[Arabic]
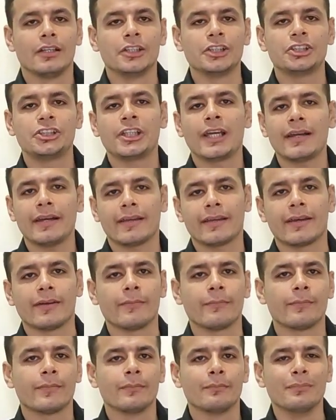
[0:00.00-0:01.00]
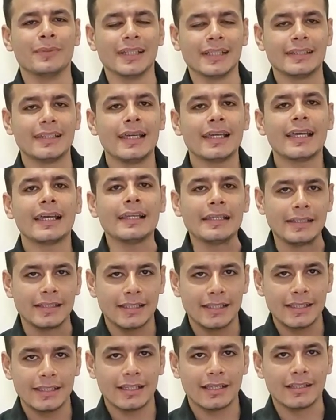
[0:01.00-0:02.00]
الشركه محتاجه ان
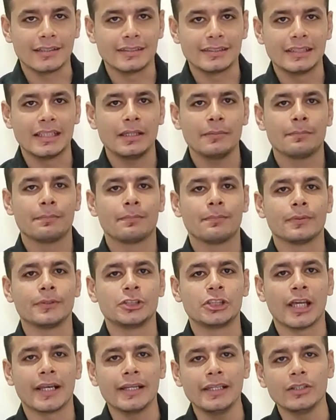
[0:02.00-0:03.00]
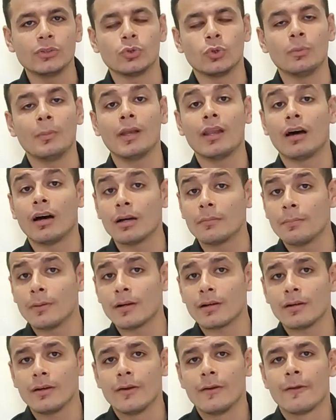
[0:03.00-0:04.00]
هي تجيب شريحه عملاء
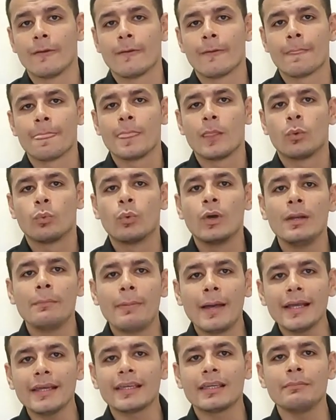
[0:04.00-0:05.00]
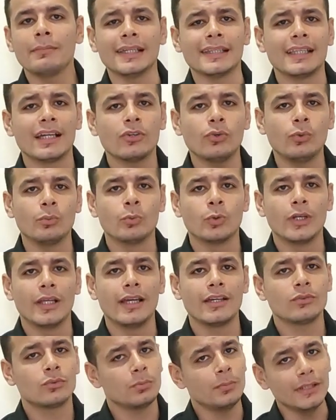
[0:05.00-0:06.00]
اكبر والبنك محتاج
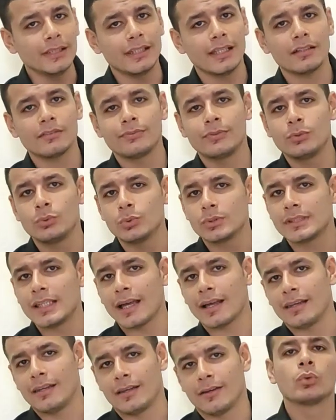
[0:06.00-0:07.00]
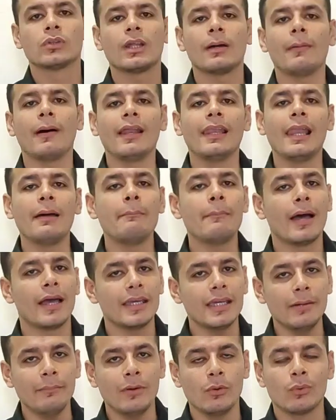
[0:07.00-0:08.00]
عمولات ومحتاج فلوس داخله وطبعا لما
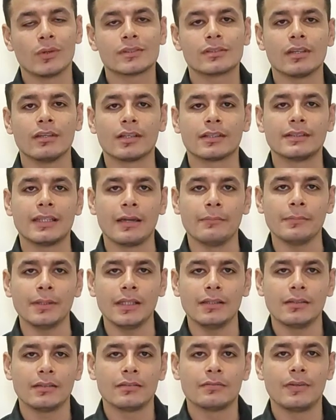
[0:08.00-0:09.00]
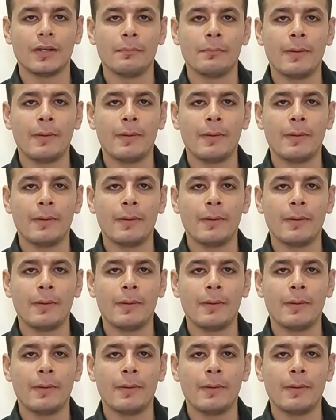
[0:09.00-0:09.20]
هيعمل وثائق تامين في